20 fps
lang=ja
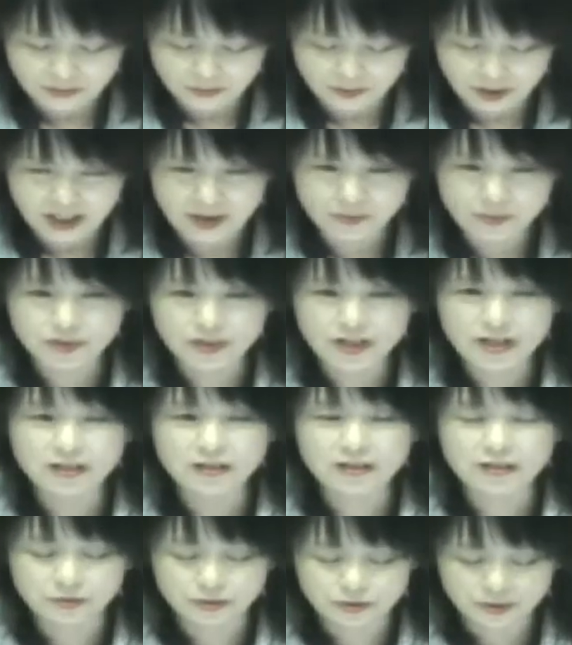学ぶ
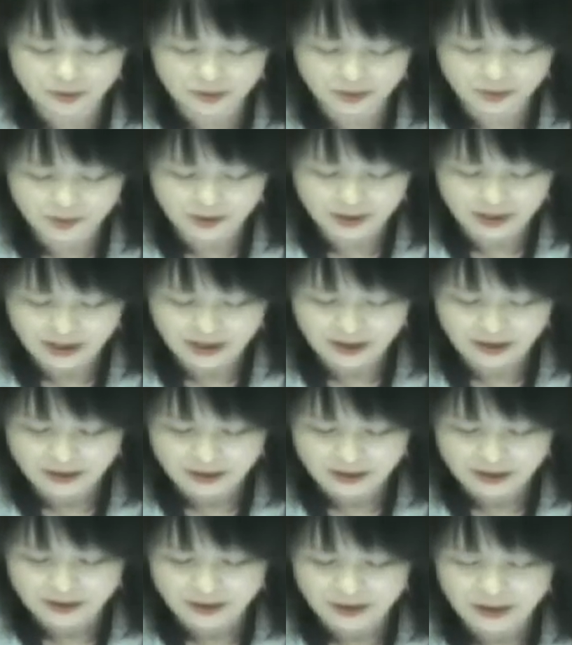権利のところまで
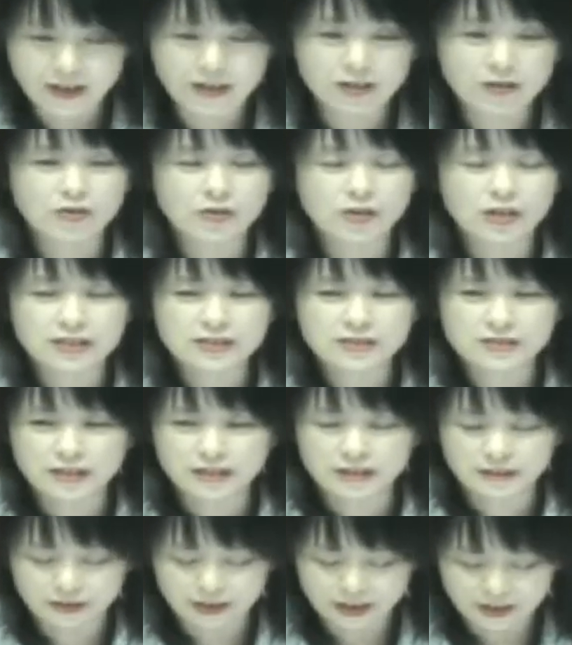影響が
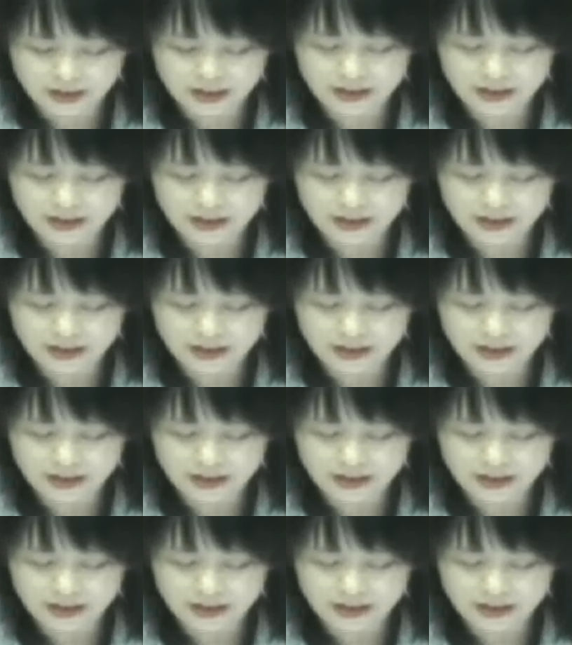出な